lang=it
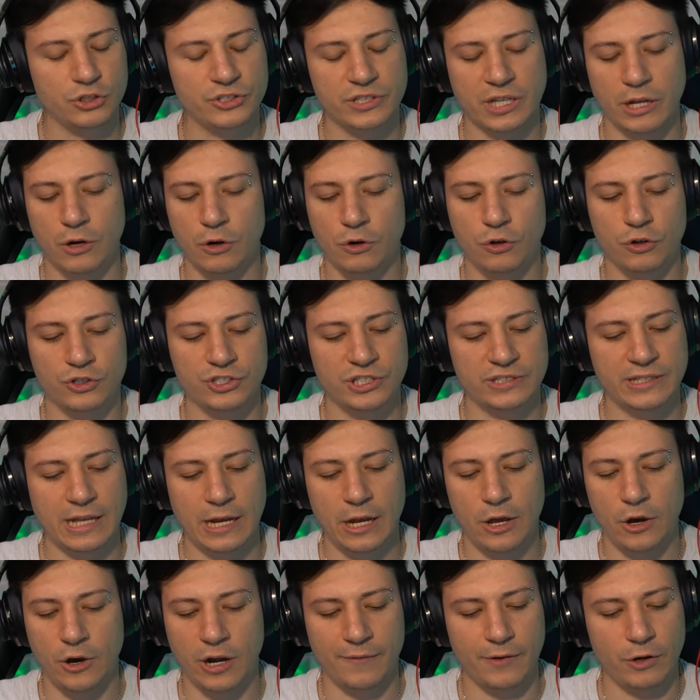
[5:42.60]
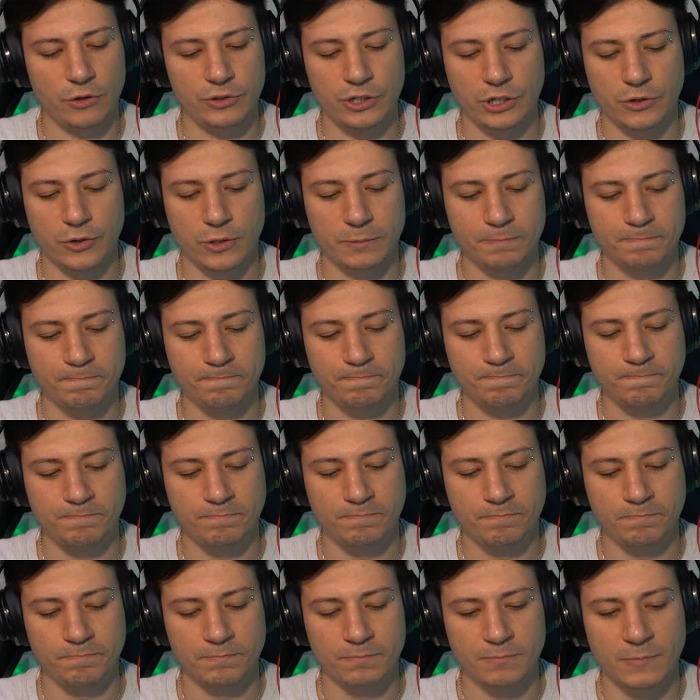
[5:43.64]
Io starò così delle ore, ve lo dico.
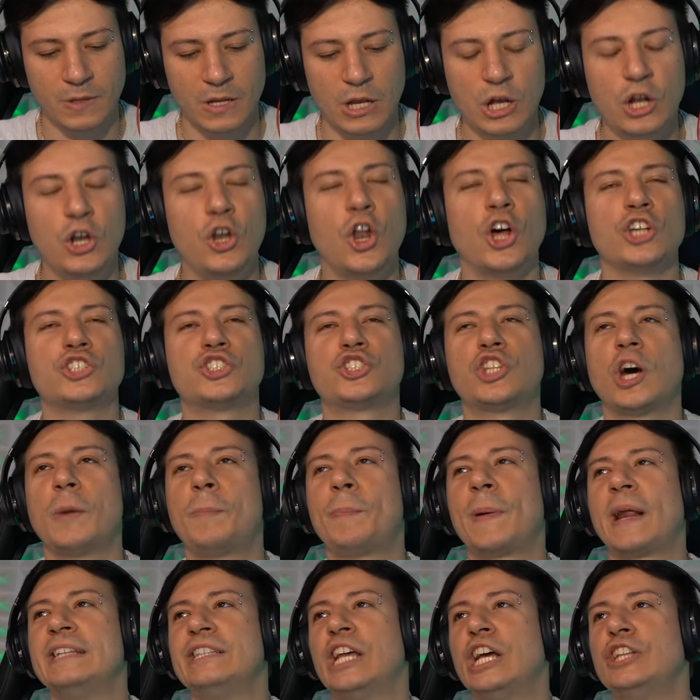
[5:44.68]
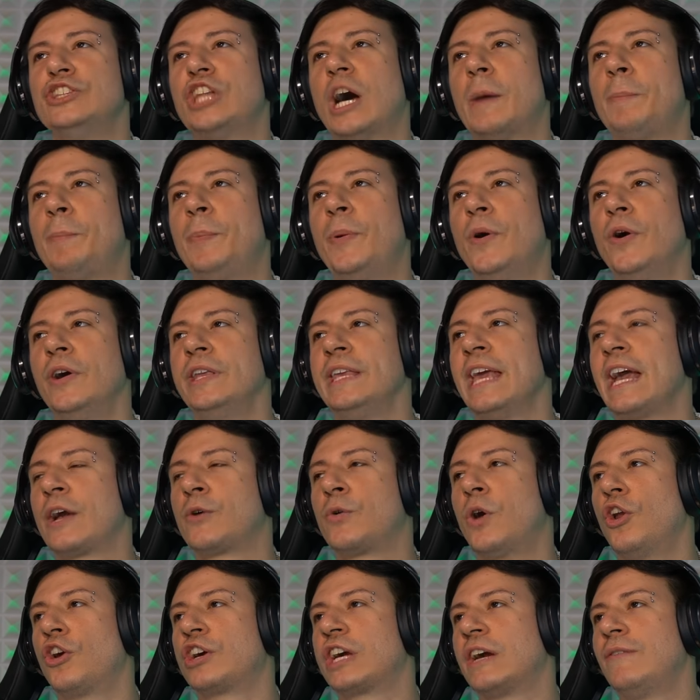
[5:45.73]
Lo sto prendendo a pugni,
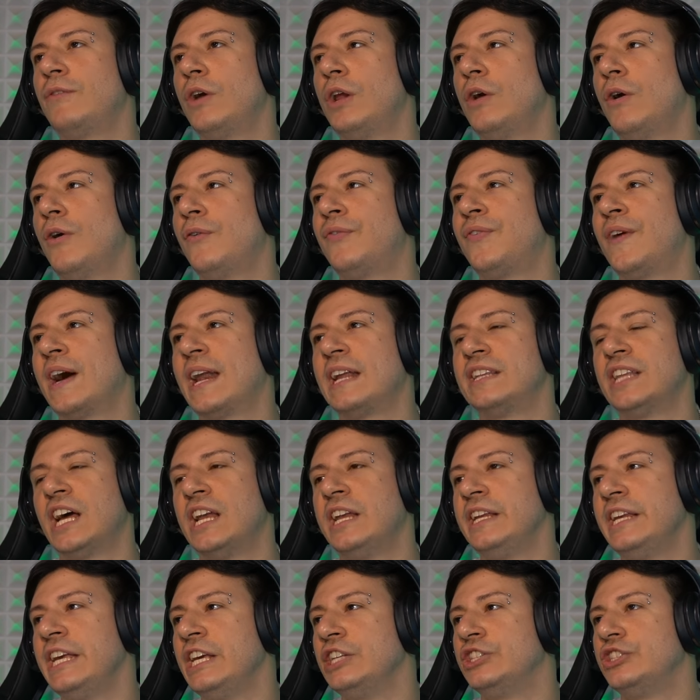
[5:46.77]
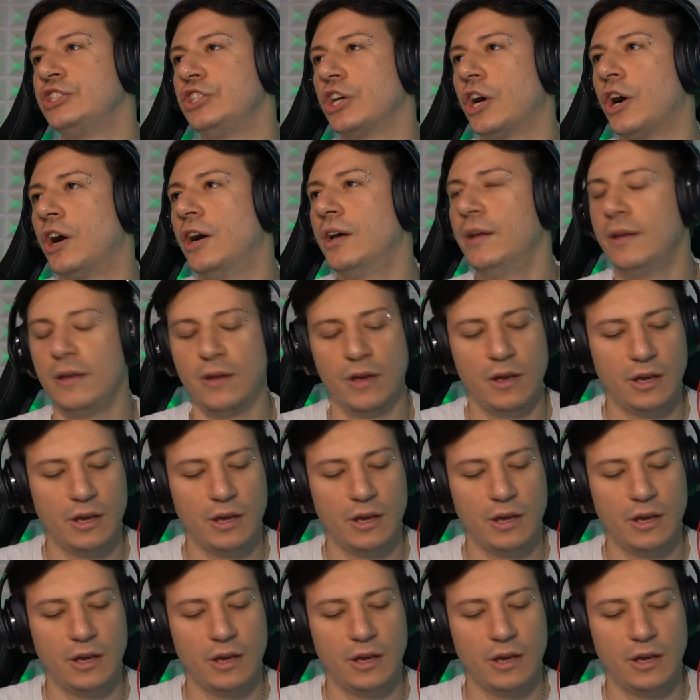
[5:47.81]
è quello che volevo fare dall'inizio.